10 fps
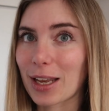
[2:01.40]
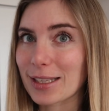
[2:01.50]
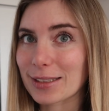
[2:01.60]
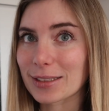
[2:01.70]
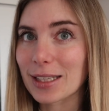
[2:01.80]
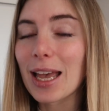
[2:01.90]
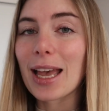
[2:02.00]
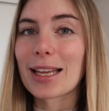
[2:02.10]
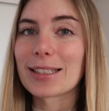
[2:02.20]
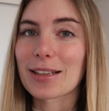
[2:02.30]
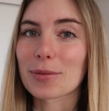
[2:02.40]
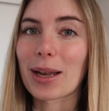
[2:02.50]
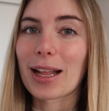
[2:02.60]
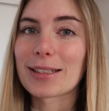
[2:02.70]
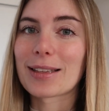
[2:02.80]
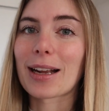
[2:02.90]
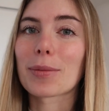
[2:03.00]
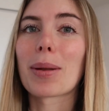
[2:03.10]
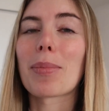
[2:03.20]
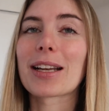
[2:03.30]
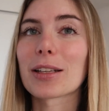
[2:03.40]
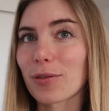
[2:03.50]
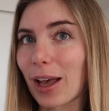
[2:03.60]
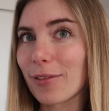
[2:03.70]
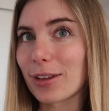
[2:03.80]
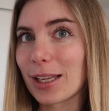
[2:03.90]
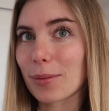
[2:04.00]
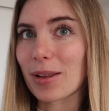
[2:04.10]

Essen, dass man halt sagt, man macht das freiwillig.